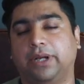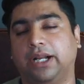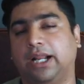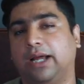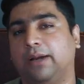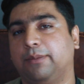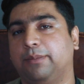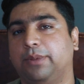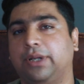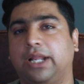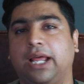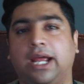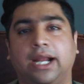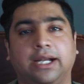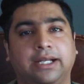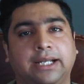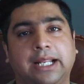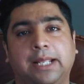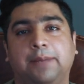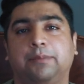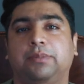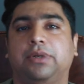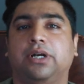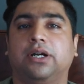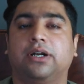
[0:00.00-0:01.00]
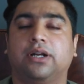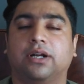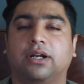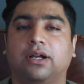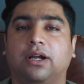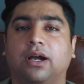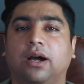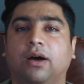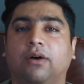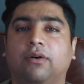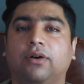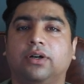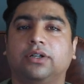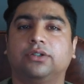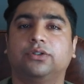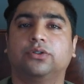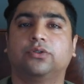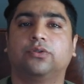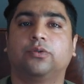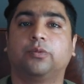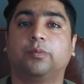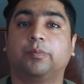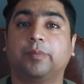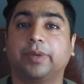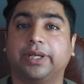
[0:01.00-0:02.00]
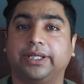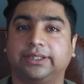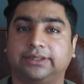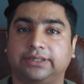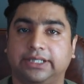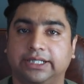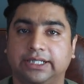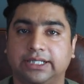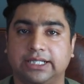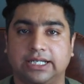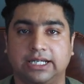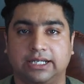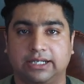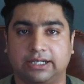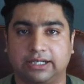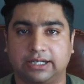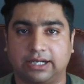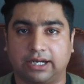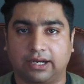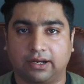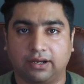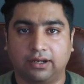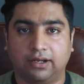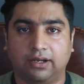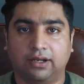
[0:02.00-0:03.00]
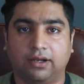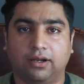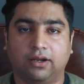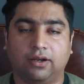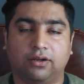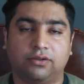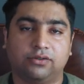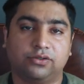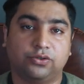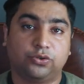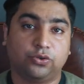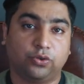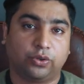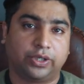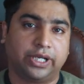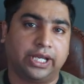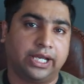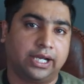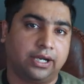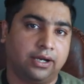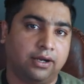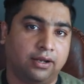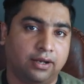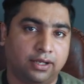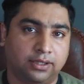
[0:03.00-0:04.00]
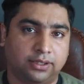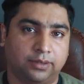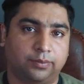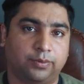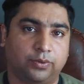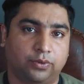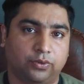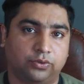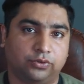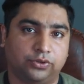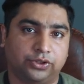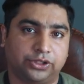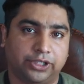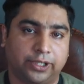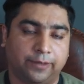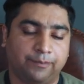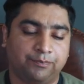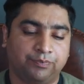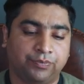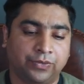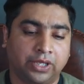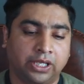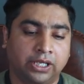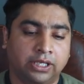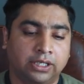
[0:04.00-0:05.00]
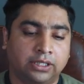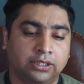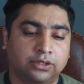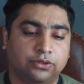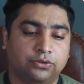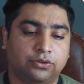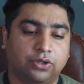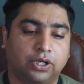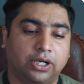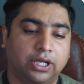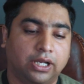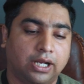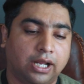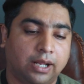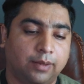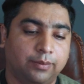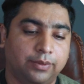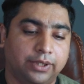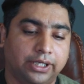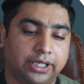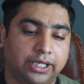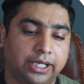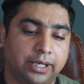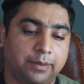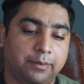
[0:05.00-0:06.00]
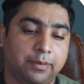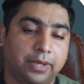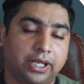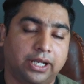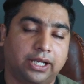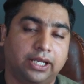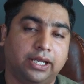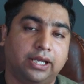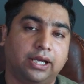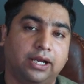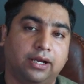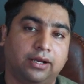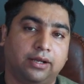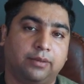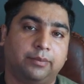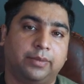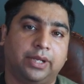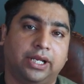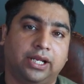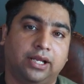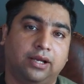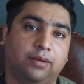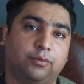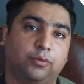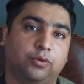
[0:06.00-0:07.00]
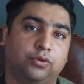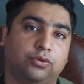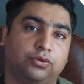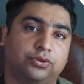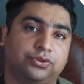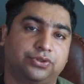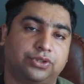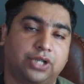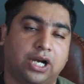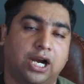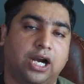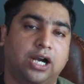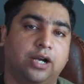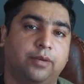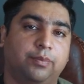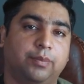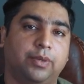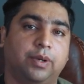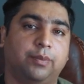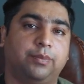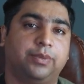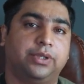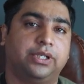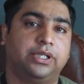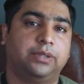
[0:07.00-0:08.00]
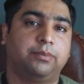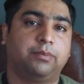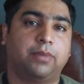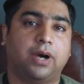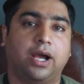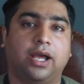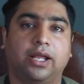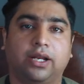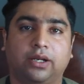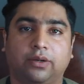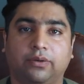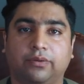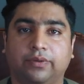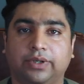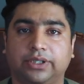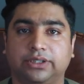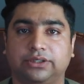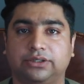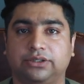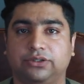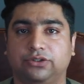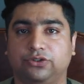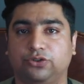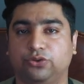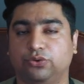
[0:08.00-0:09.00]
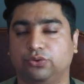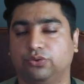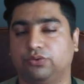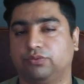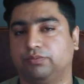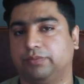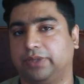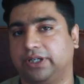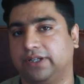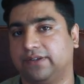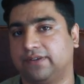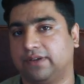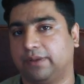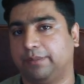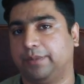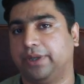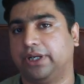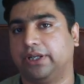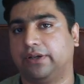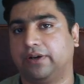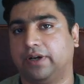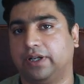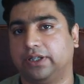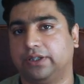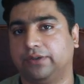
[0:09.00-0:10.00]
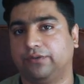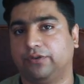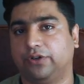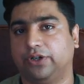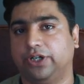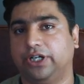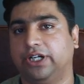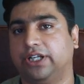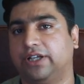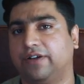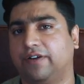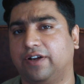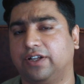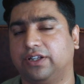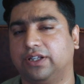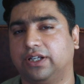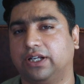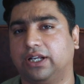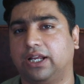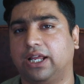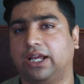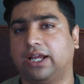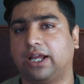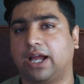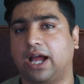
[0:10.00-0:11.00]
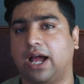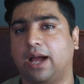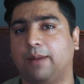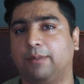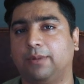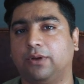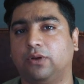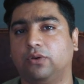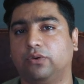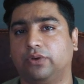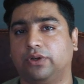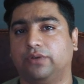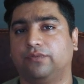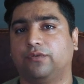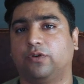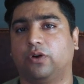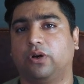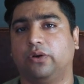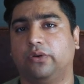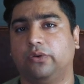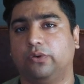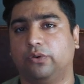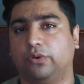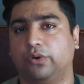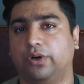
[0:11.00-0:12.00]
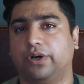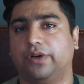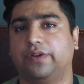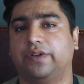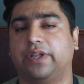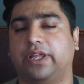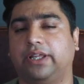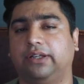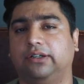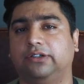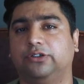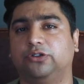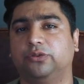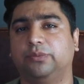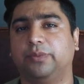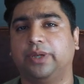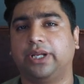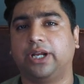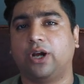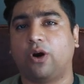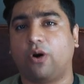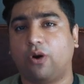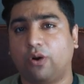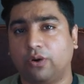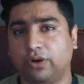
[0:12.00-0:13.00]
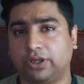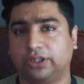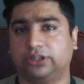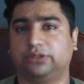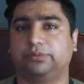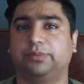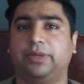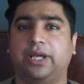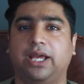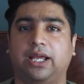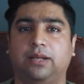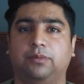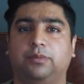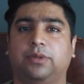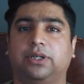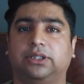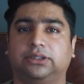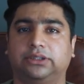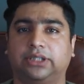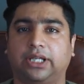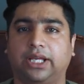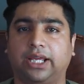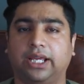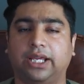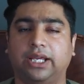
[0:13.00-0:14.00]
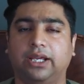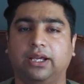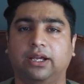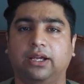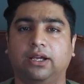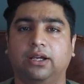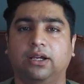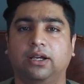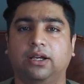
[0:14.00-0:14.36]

बना बनाया टेम्पलेट रखा और जो पेस्टिंग कर रहा है जो कि गलत अप्रोच है सो so, अगर आप देखें मैंने अगर मैंने आपको स्टार्ट में अपनी बाय रिक्वेस्ट जो मैंने सबमिट कराई थी वो रीड कराई थी लाइक आई एम लुकिंग फॉर अ लोगो डिजाइनर जो मेरे ऑर्डर्स में हेल्प कर सके